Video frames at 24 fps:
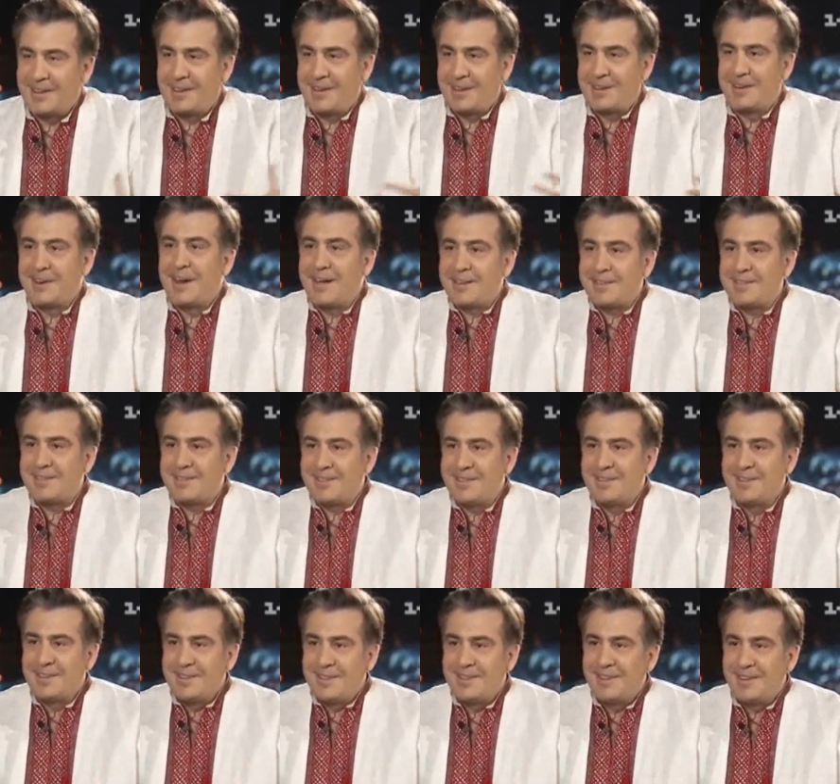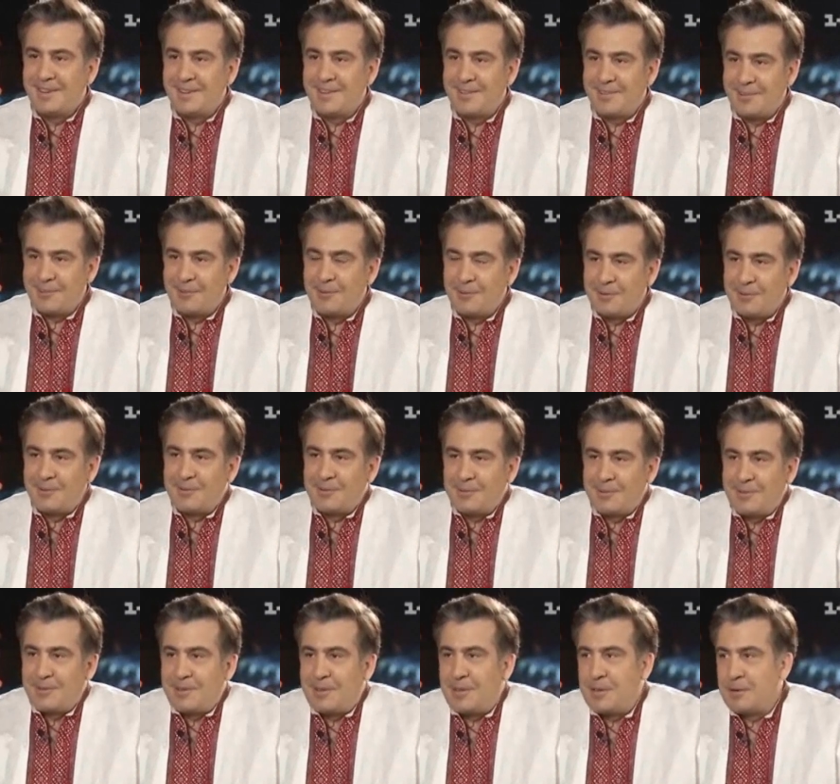рад Э,
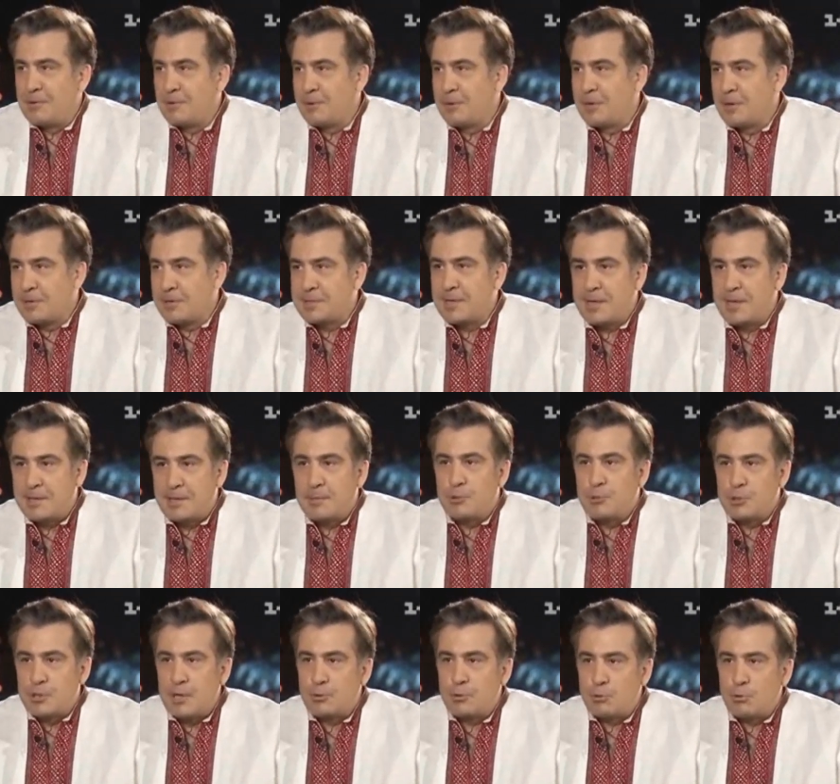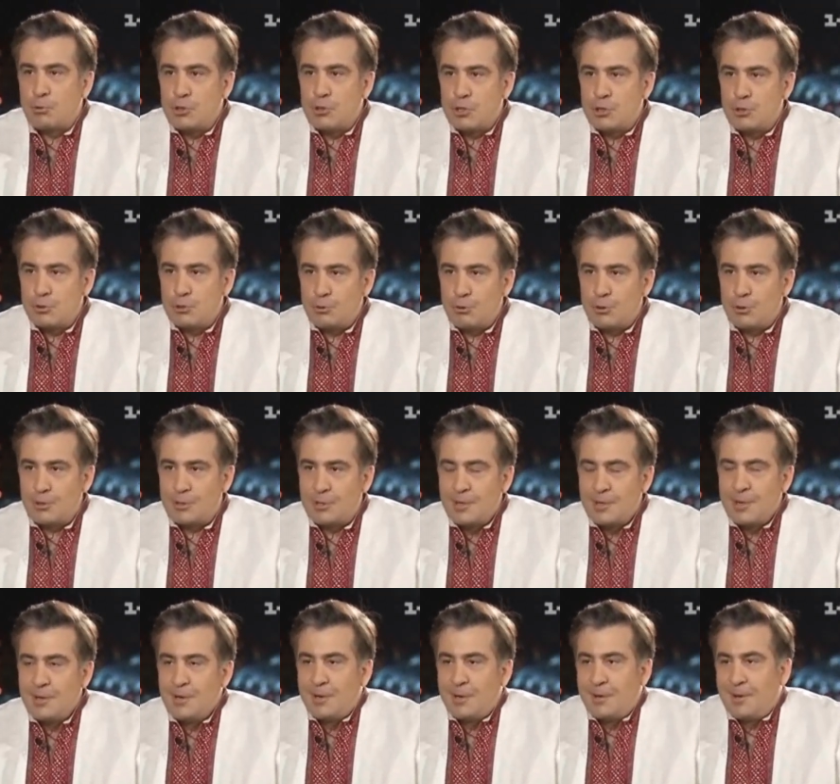и этому сотрудничеству. То есть
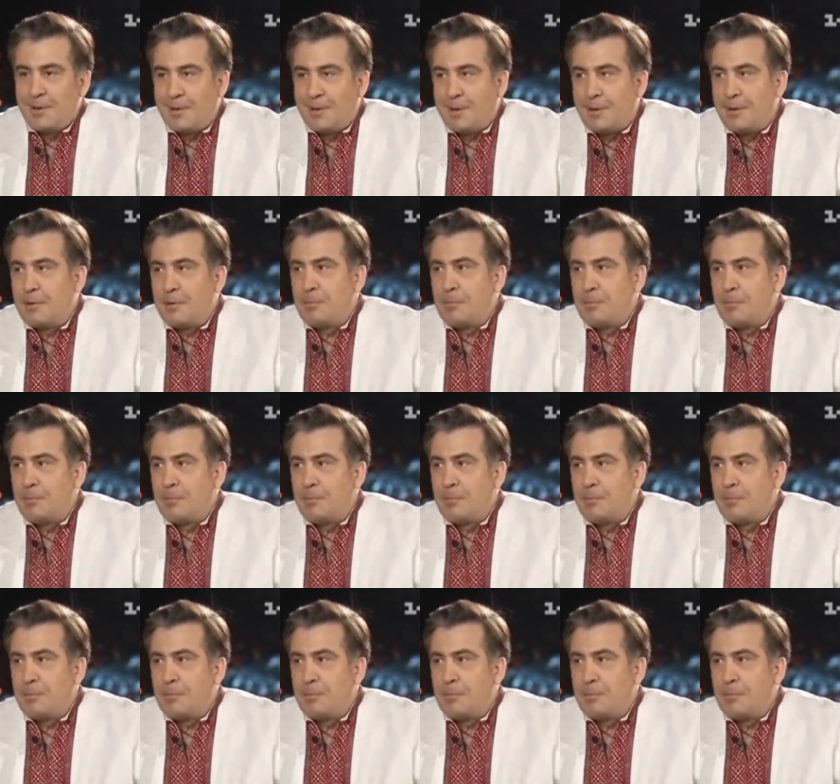э,